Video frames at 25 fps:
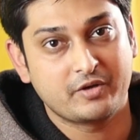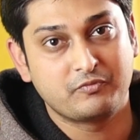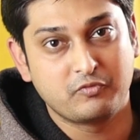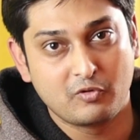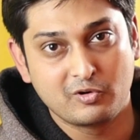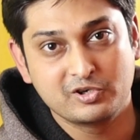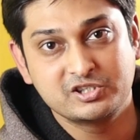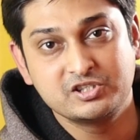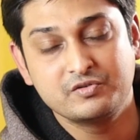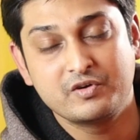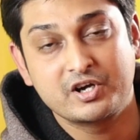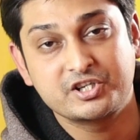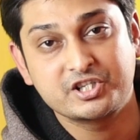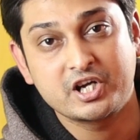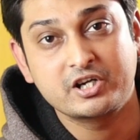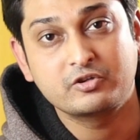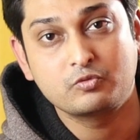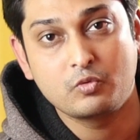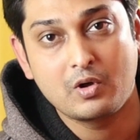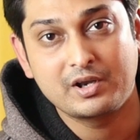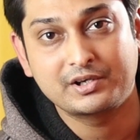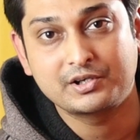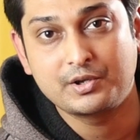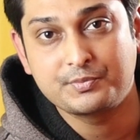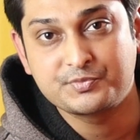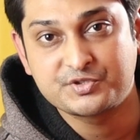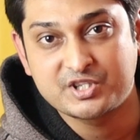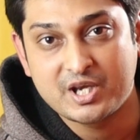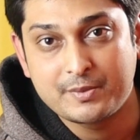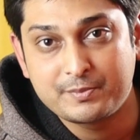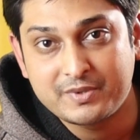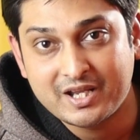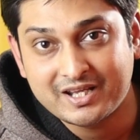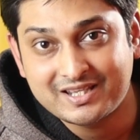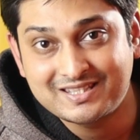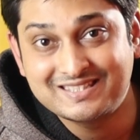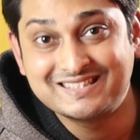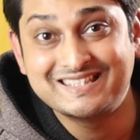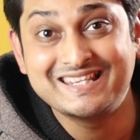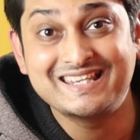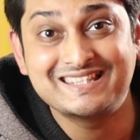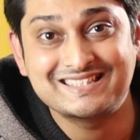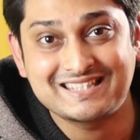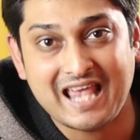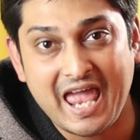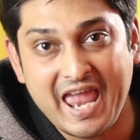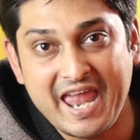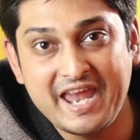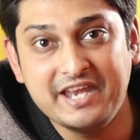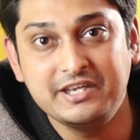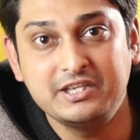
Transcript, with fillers: সেটা ফোর জি ভার্সন কোয়ালকম স্ন্যাপড্রাগন সিক্স